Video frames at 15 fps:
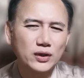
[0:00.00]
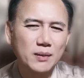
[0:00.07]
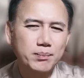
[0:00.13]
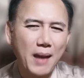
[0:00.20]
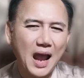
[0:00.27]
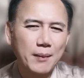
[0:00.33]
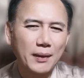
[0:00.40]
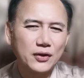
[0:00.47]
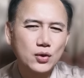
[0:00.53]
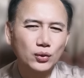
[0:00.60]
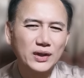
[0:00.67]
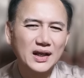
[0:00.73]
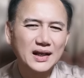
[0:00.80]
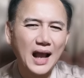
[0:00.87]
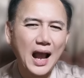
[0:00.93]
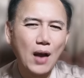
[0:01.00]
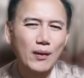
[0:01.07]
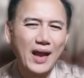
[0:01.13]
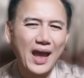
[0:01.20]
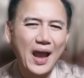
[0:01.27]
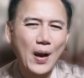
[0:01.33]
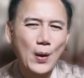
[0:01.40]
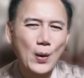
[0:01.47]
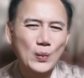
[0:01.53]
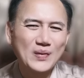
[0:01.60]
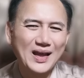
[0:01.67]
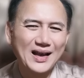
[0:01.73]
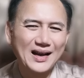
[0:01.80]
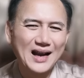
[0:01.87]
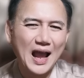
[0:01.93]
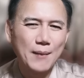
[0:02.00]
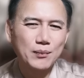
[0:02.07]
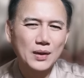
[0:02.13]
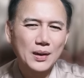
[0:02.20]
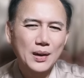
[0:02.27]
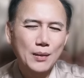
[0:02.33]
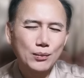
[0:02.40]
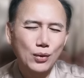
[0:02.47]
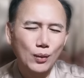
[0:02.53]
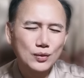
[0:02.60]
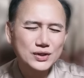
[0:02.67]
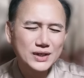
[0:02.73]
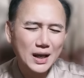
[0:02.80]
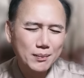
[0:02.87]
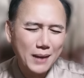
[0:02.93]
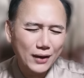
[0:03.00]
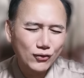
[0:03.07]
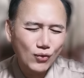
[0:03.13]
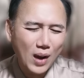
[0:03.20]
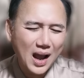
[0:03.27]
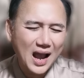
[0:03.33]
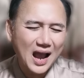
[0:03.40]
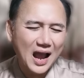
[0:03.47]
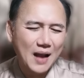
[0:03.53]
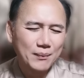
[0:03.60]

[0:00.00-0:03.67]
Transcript: ยุคที่ 8 เป็นยุคที่ 9 แล้วนะครับ ผมเชื่อมั่นว่า